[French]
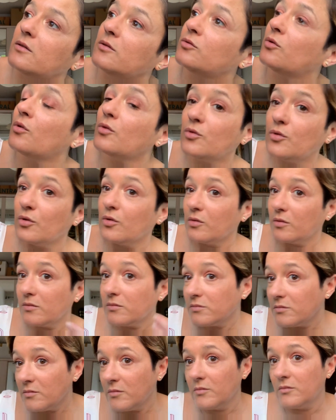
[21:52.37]
donc
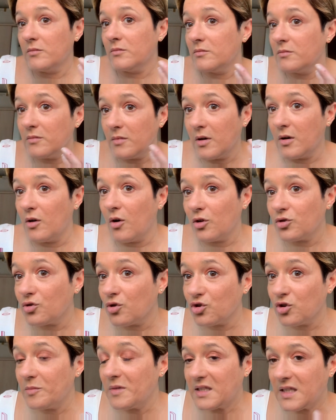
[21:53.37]

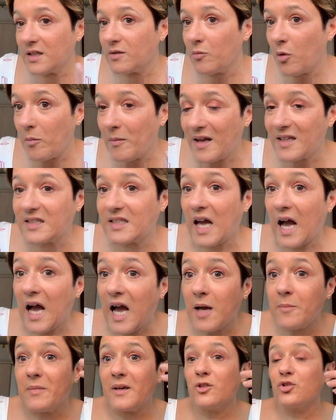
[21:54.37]
lorsque je mettais mon
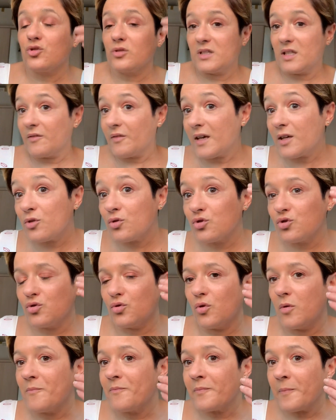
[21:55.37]
mascara, ben, c'est vrai que
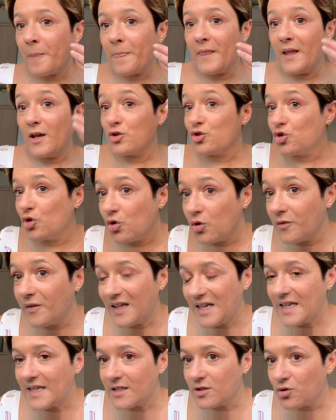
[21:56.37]
je, je
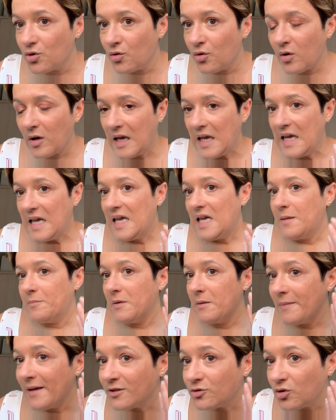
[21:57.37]
levais les yeux.
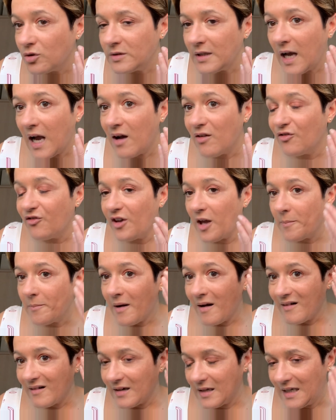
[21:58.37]
Mais maintenant, en
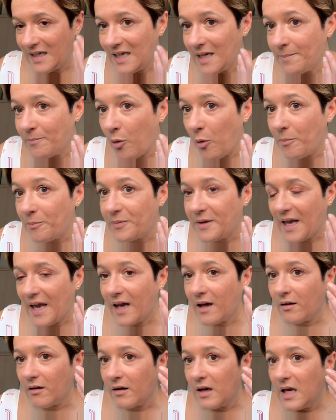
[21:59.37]
fermant les
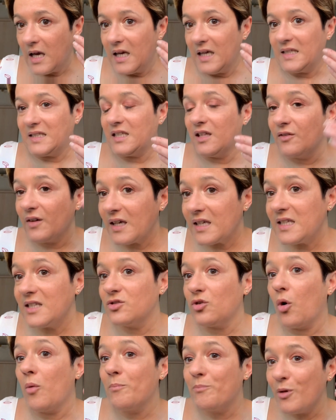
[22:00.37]
paupières, c'est vrai qu'ils
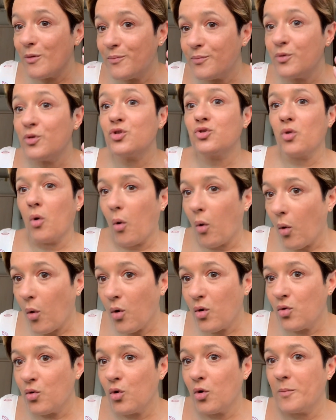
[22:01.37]
sont un peu plus
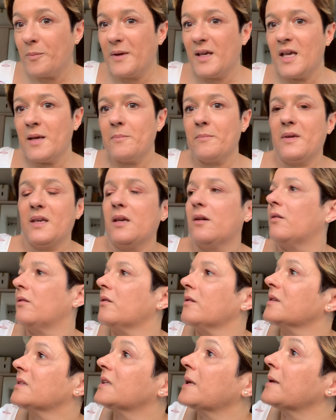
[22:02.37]
recourbés, mais
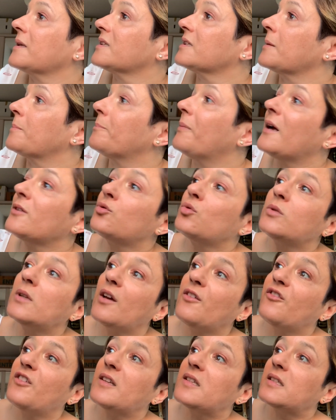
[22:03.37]
c'est pas tout
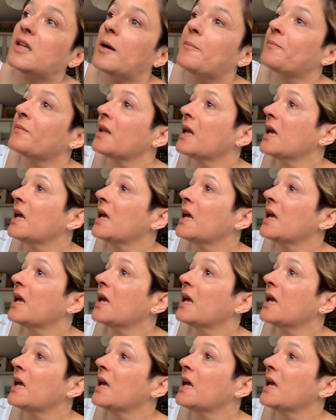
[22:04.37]
à fait ça.